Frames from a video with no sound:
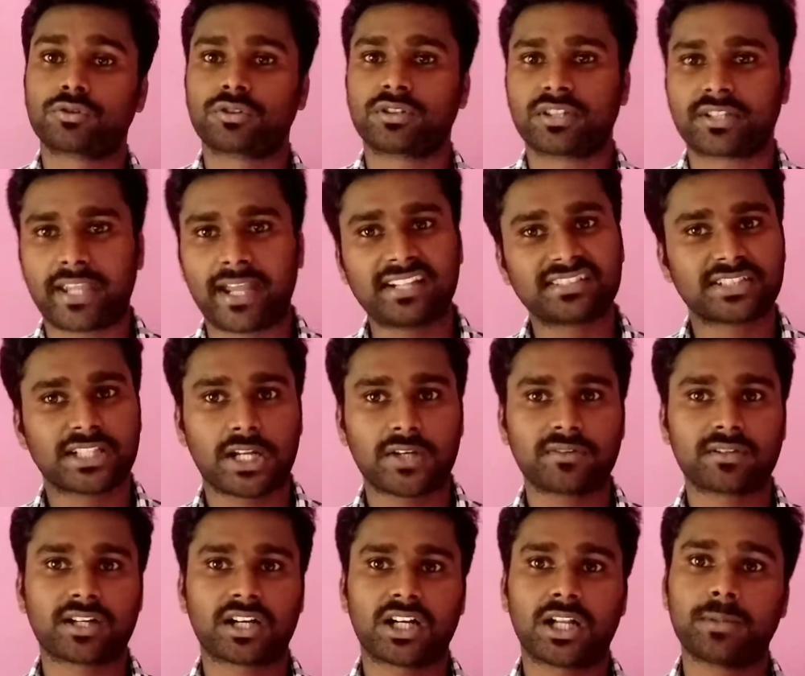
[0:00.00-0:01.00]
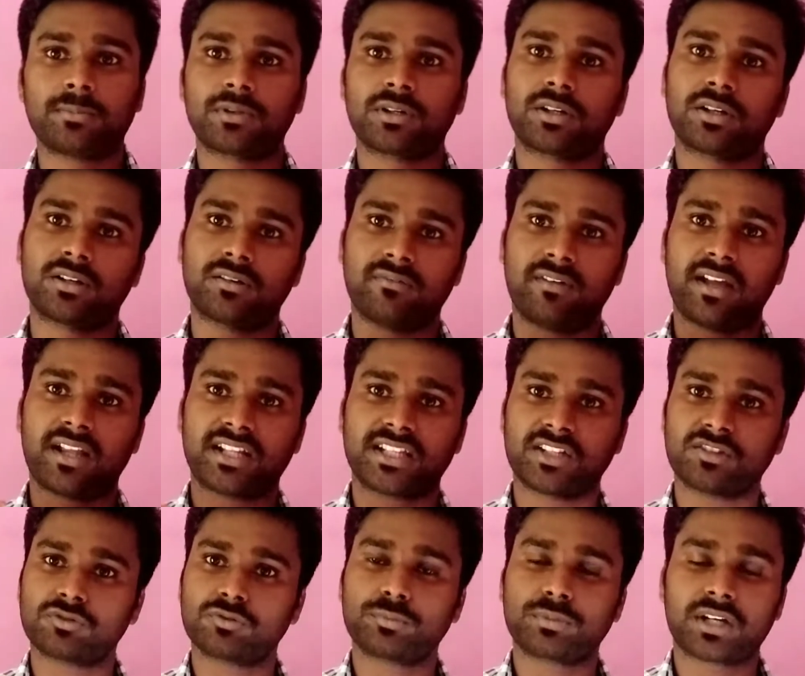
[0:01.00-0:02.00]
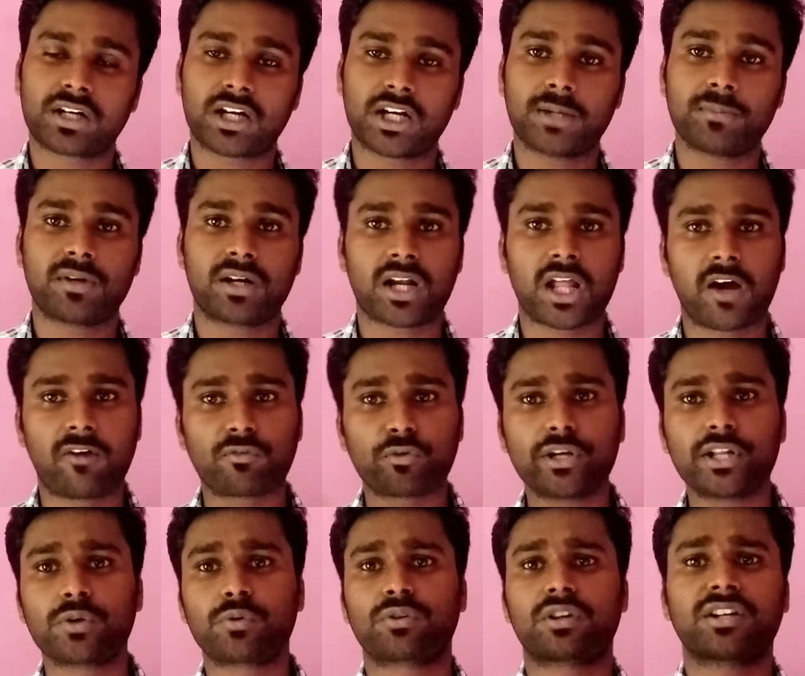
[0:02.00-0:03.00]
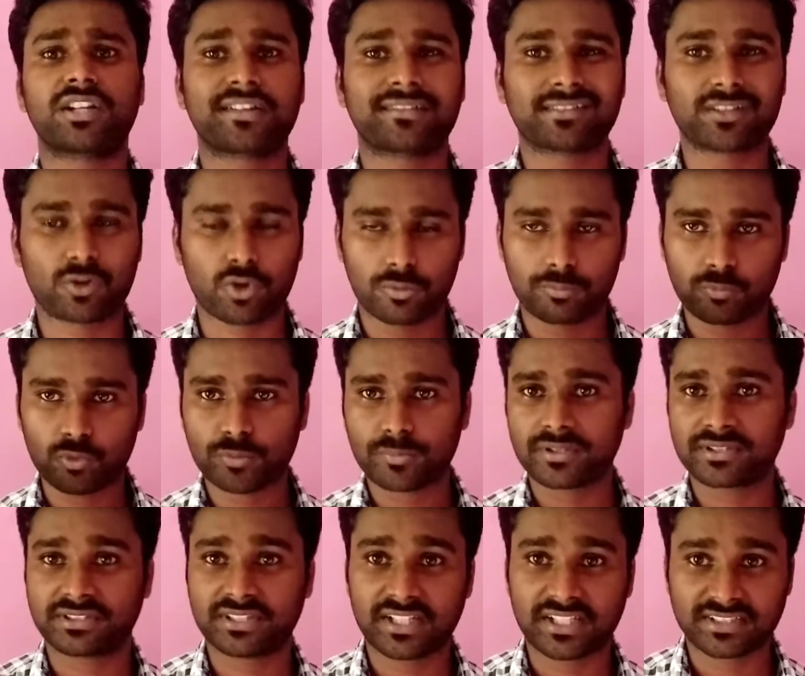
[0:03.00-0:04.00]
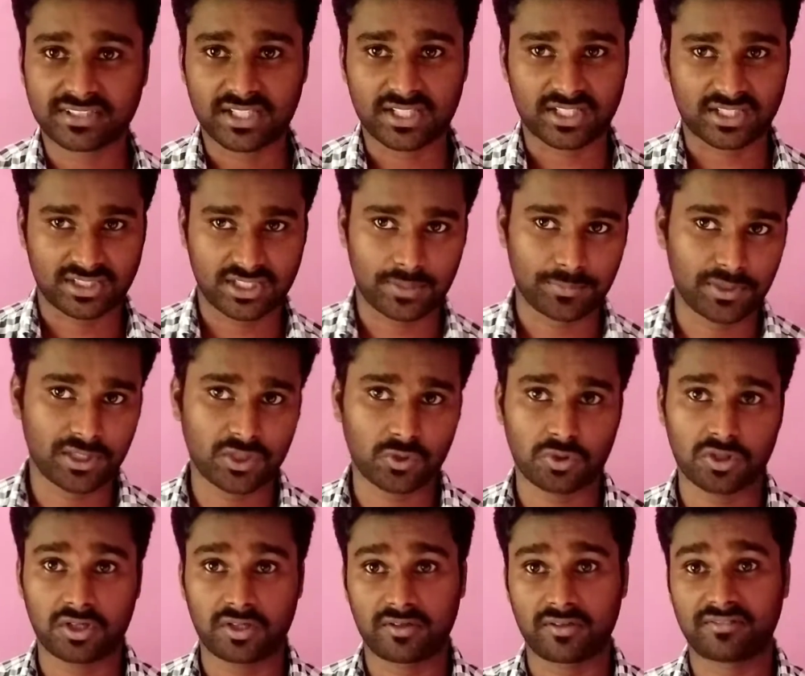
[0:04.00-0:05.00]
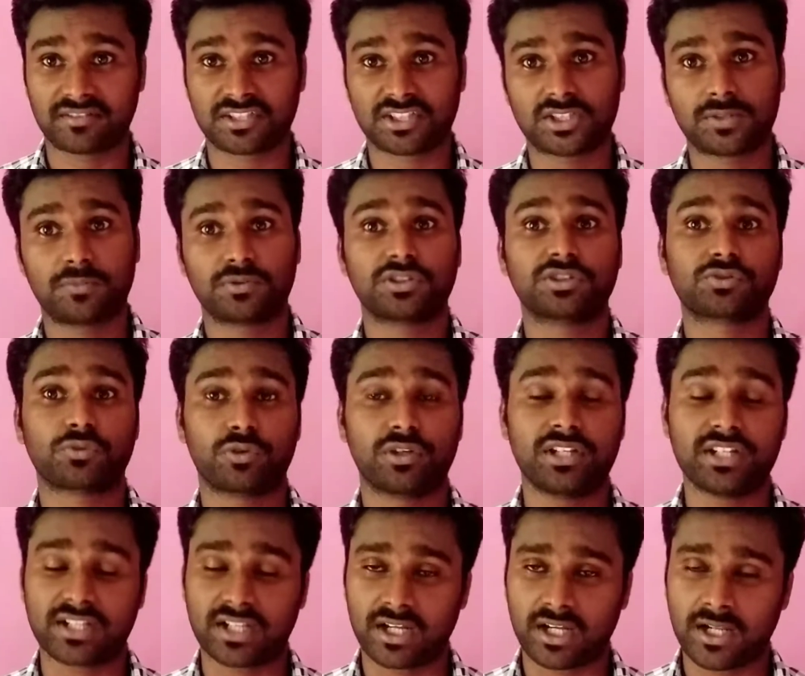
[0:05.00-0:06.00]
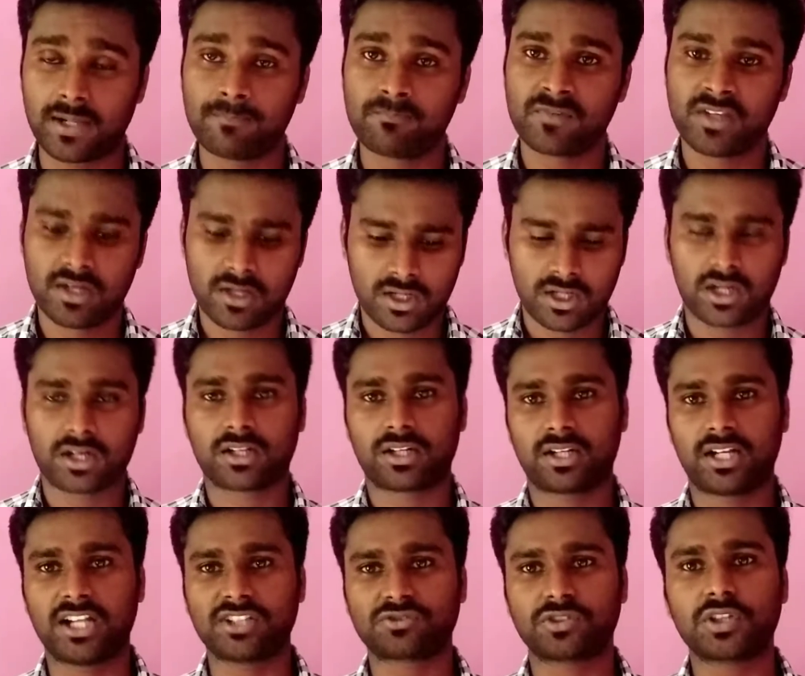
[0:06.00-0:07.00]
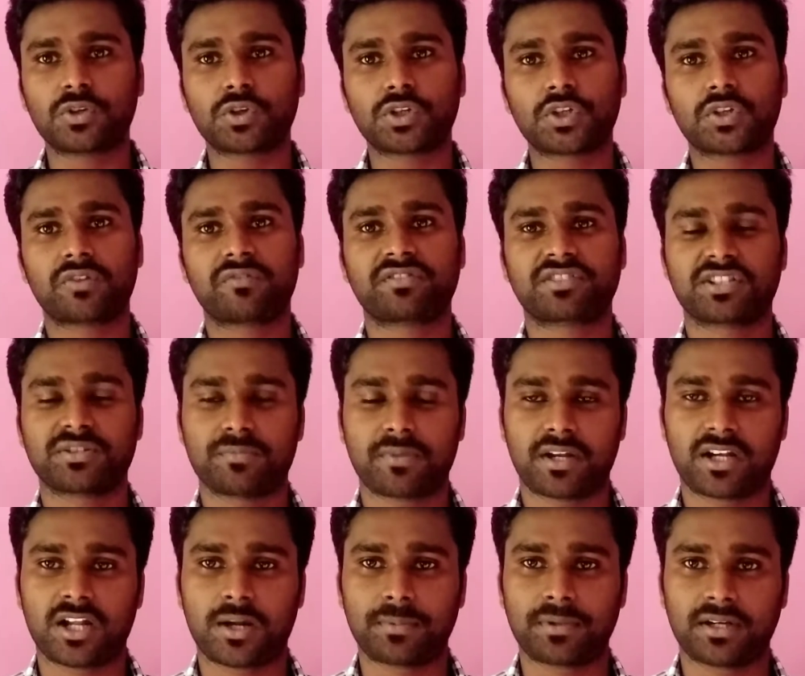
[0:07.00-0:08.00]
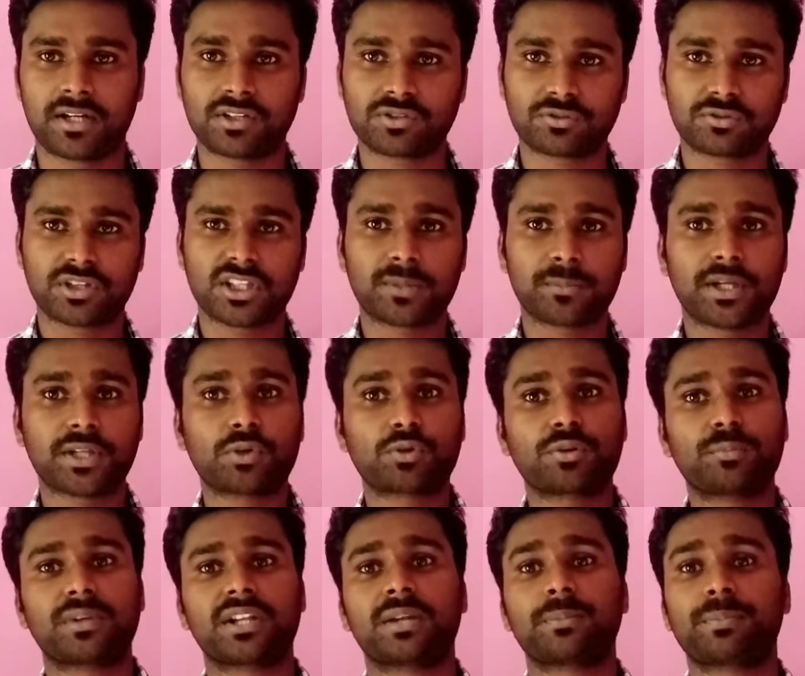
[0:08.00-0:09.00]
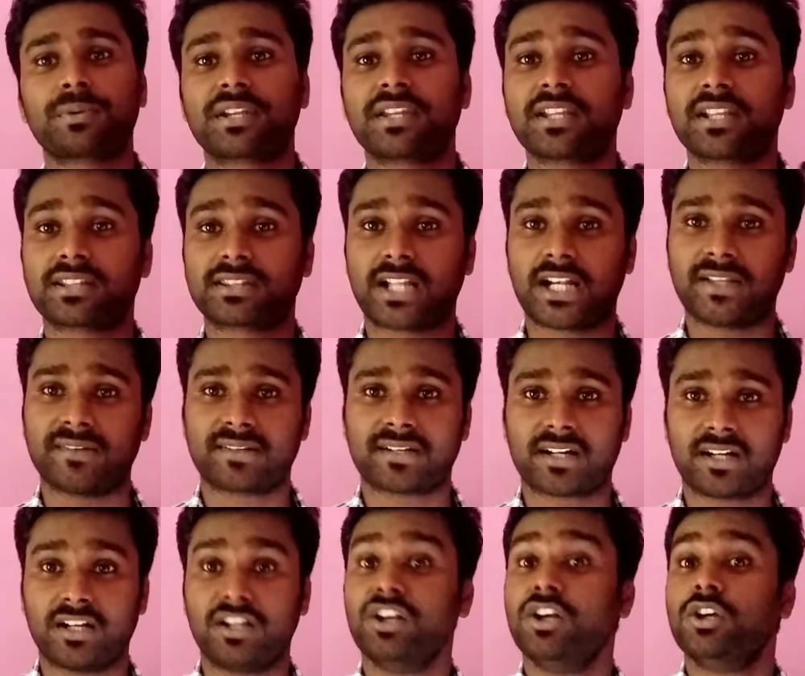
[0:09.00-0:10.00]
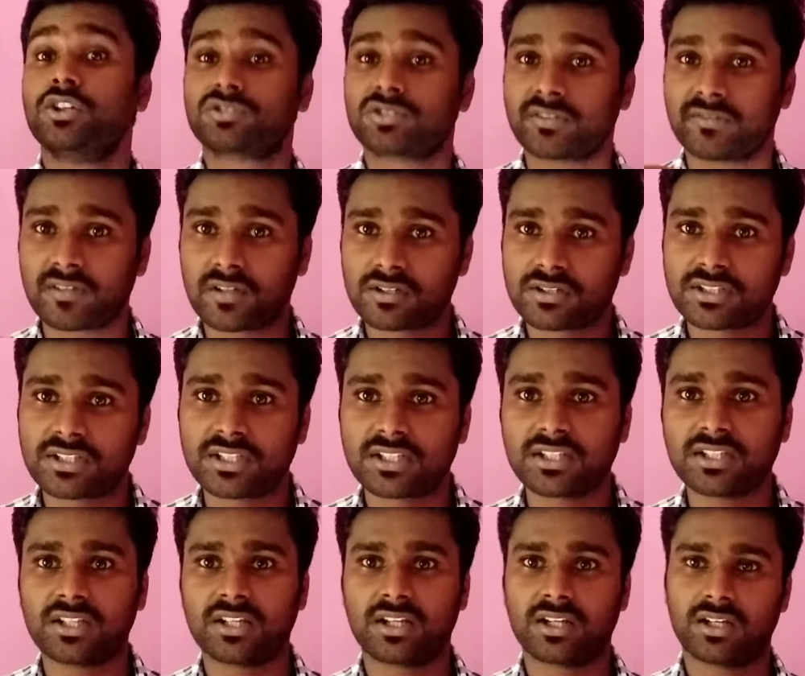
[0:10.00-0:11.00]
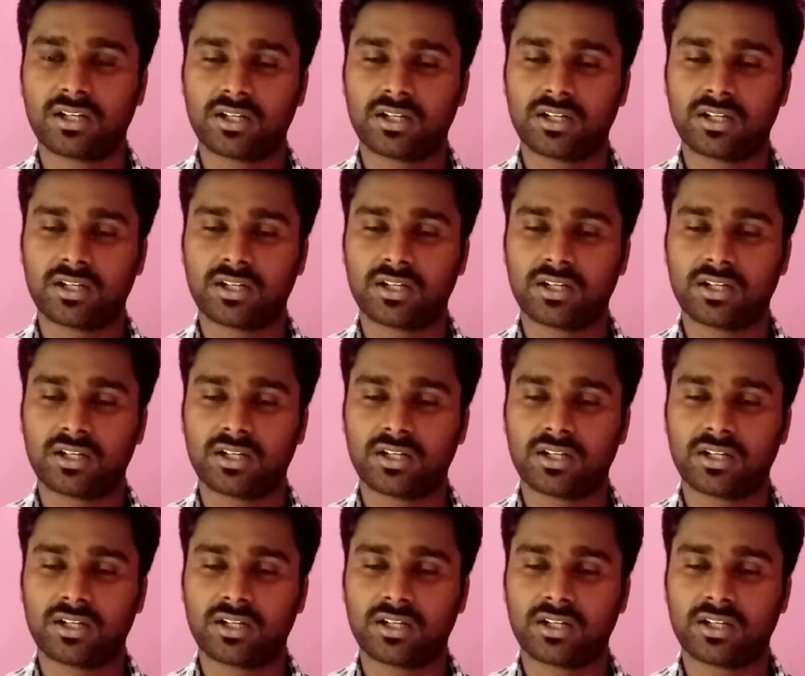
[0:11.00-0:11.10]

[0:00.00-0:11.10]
ஸோ இது கேன்சராகவும் இருக்கலாம் வேறு ஏதாவது இருக்கலாம் ஆனால் அவருடைய உடல்நிலை வந்து ரொம்பவுமே சீரியஸாக இருக்குது அப்படின்ற ஒரு விஷயத்தையும் வந்து சொல்லியிருக்காங்க நான் சொல்லக்கூடிய ஒரு விஷயம் என்ன அப்படின்னா ஸோ இந்த மாதிரி ஒரு மிகப்பெரிய தலைவர்கள் ஸோ இவர் வந்துட்டு